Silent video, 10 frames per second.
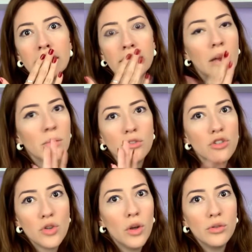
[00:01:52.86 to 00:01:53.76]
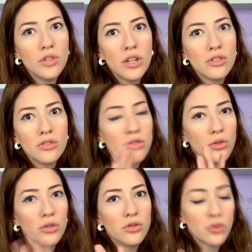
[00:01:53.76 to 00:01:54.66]
Não, 18, gente.
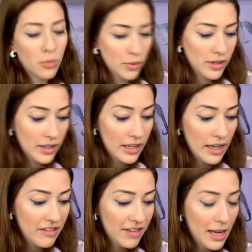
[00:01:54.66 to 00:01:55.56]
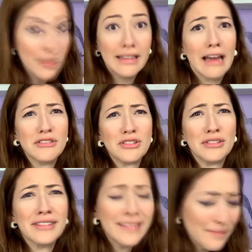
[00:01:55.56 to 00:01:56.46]
18, desculpa. Revirei minha idade.
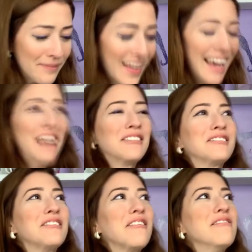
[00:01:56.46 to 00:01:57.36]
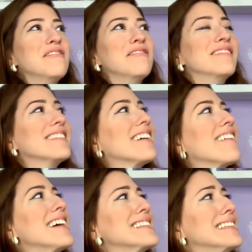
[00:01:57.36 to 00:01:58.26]
Eu tô com
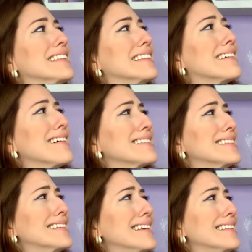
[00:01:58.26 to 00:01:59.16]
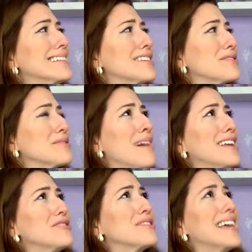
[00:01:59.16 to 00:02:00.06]
quase, quase 30, Jesus
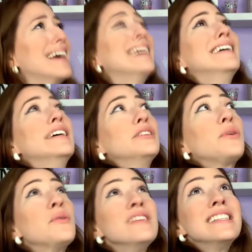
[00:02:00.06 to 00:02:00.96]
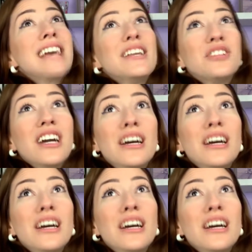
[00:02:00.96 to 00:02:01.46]
Maria José. Tô com 27